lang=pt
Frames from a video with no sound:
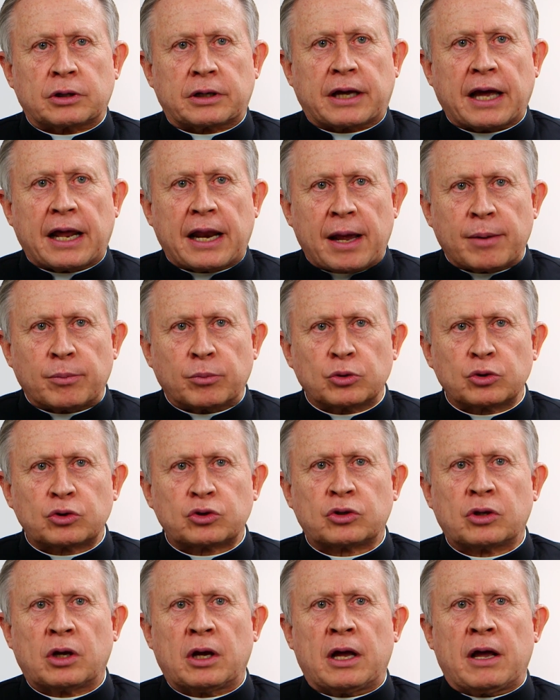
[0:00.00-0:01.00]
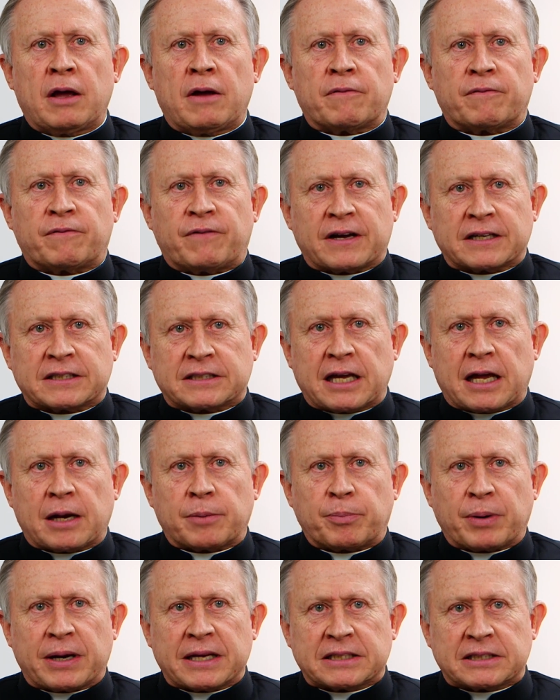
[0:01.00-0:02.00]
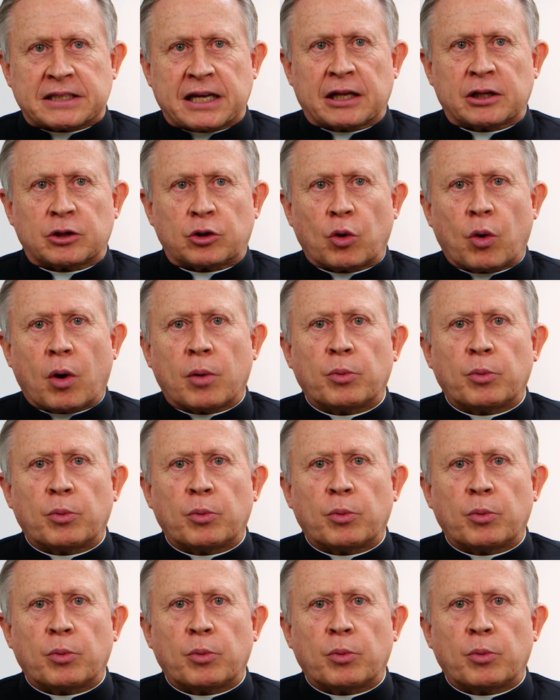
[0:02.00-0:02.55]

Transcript: Queremos fazer presente o